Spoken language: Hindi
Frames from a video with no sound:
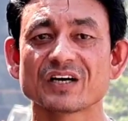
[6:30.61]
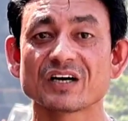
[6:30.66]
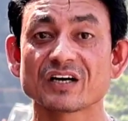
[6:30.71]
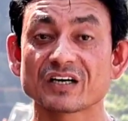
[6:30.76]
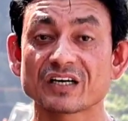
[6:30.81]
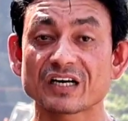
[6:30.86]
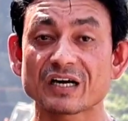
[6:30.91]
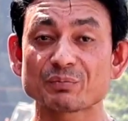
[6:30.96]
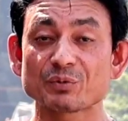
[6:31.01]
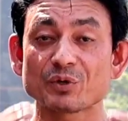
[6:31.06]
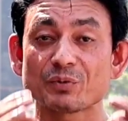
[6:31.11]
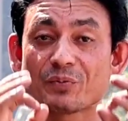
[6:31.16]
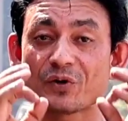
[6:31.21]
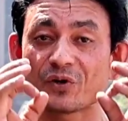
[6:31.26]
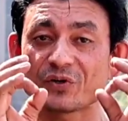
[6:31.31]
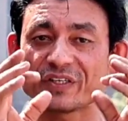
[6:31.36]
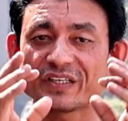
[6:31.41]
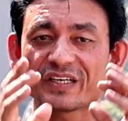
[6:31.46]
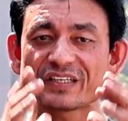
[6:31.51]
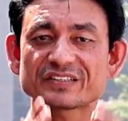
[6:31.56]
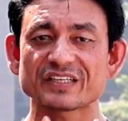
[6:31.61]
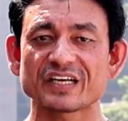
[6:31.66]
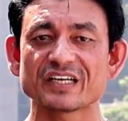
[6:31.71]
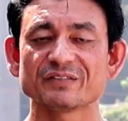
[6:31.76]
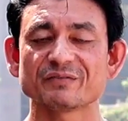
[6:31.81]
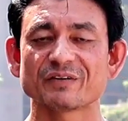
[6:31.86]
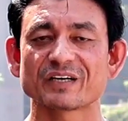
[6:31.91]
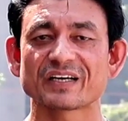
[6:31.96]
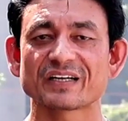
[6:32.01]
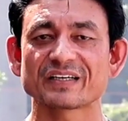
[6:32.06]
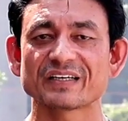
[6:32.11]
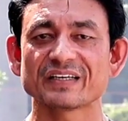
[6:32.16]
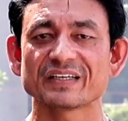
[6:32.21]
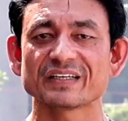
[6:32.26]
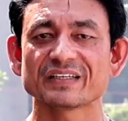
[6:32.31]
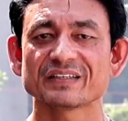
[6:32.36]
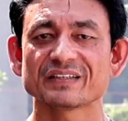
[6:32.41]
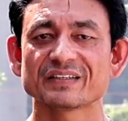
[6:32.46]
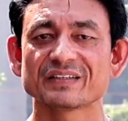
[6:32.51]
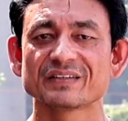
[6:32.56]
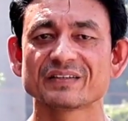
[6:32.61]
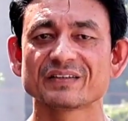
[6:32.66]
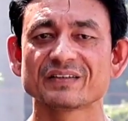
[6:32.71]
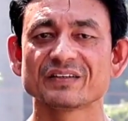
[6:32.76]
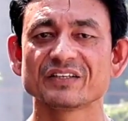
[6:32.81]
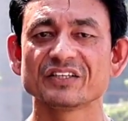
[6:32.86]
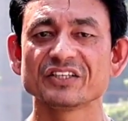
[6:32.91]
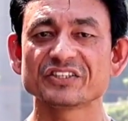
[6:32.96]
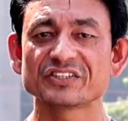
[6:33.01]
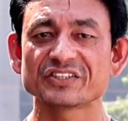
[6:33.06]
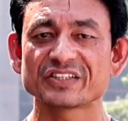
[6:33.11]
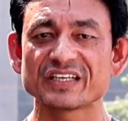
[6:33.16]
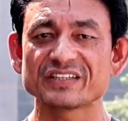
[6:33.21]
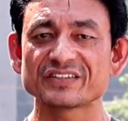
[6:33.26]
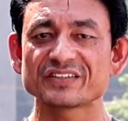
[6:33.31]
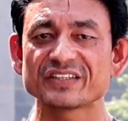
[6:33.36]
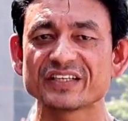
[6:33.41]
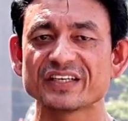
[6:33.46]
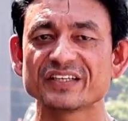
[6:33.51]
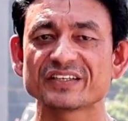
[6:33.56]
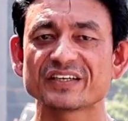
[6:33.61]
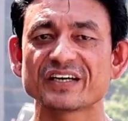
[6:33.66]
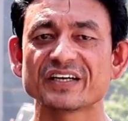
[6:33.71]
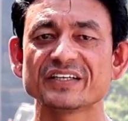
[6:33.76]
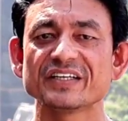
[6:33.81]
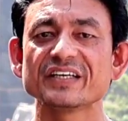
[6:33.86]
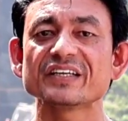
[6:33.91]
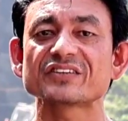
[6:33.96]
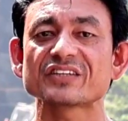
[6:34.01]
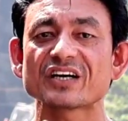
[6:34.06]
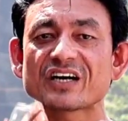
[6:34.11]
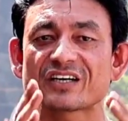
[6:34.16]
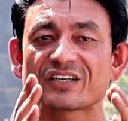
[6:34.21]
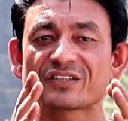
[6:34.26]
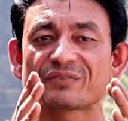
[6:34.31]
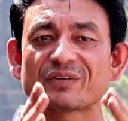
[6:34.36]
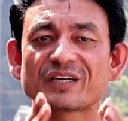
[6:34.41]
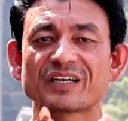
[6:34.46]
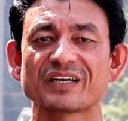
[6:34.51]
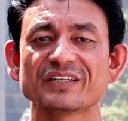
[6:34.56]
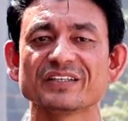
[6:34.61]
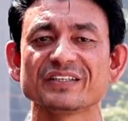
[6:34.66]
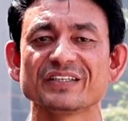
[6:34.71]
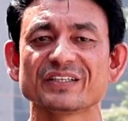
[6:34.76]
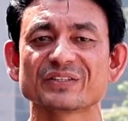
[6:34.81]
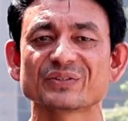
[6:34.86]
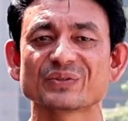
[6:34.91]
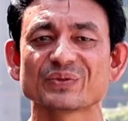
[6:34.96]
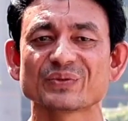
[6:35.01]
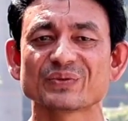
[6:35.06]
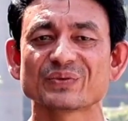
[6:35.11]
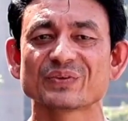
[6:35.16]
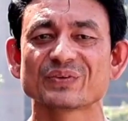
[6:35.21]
अगर आपको बॉडी का साइज़ बढ़ाना है स्ट्रेंथ गेन करनी है ताकत बढ़ानी है तो